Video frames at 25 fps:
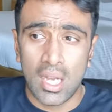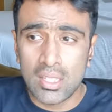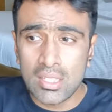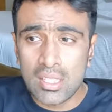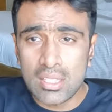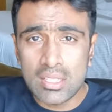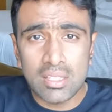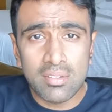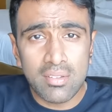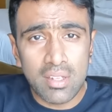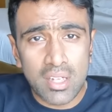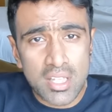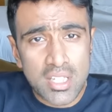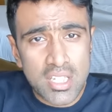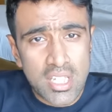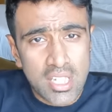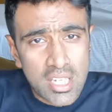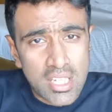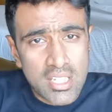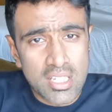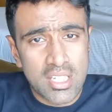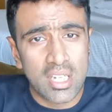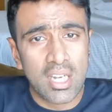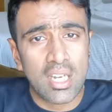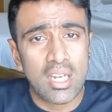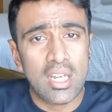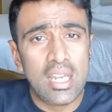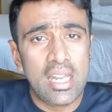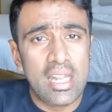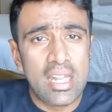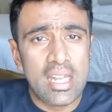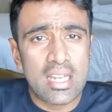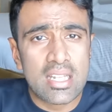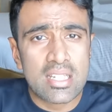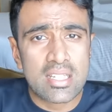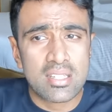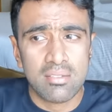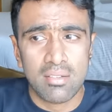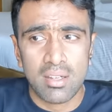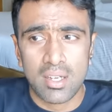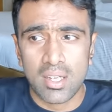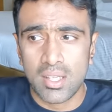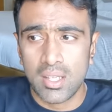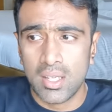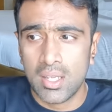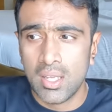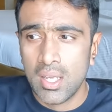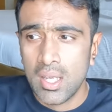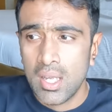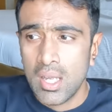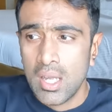அதை தவிர சின்ன சின்ன லீக்ஸ் வருது